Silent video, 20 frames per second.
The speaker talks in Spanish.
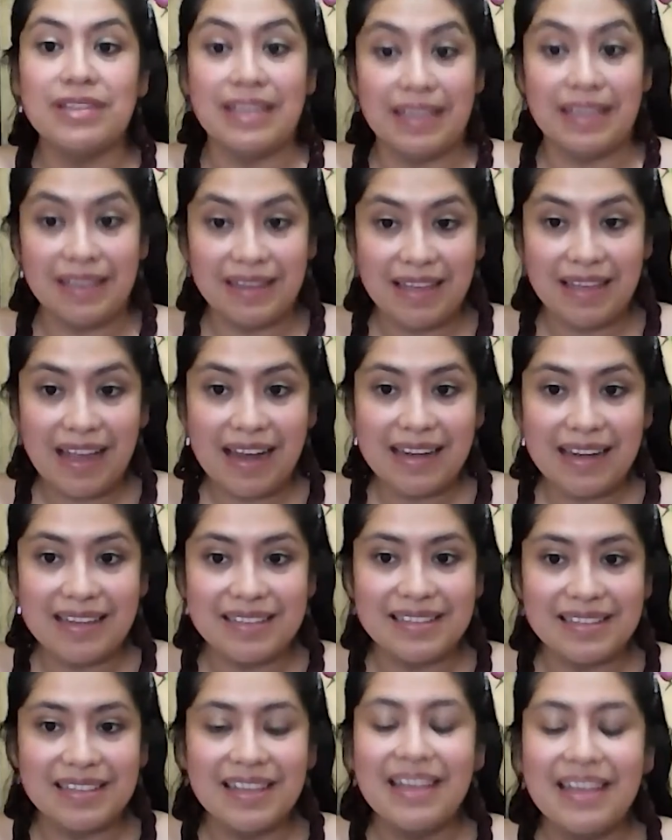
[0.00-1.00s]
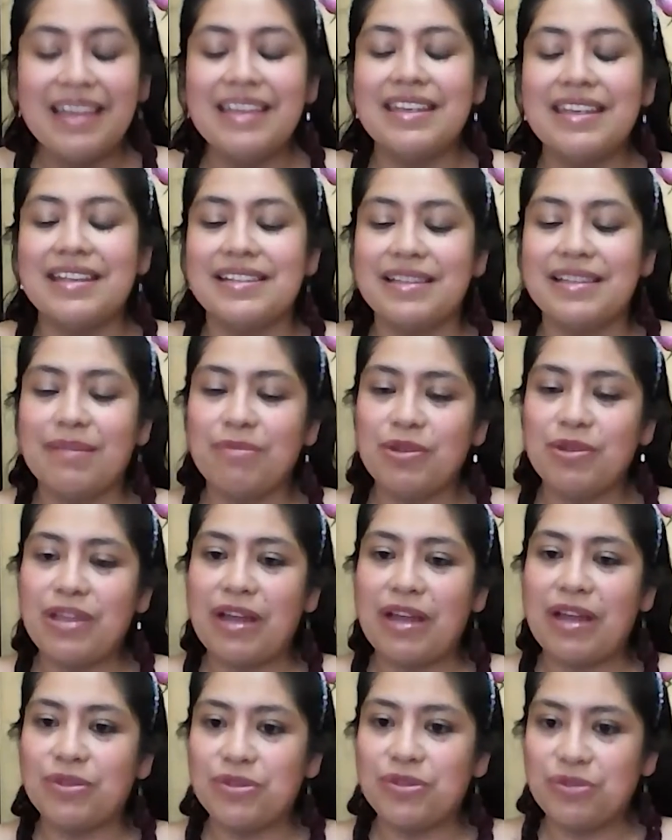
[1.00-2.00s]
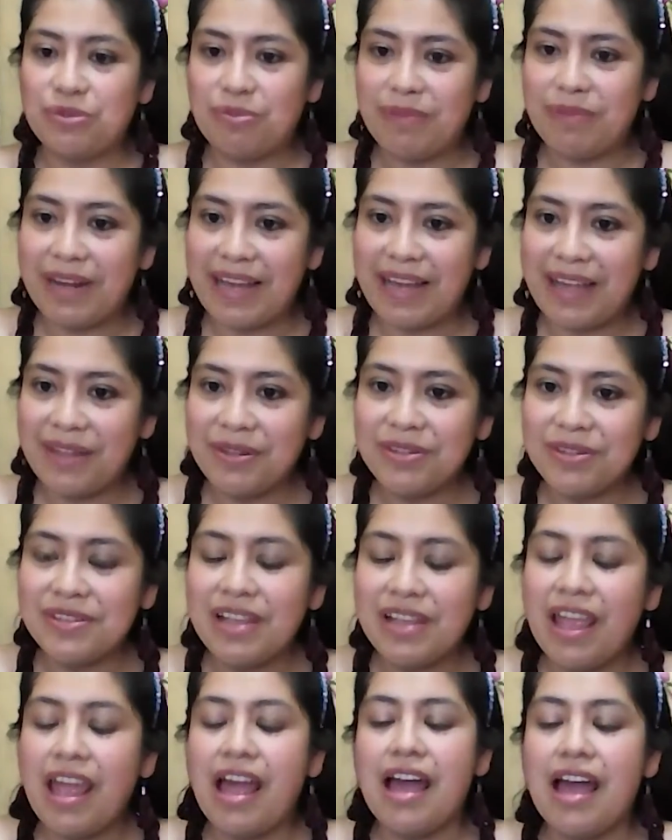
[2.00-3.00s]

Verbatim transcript: digitales y están muy acostumbrados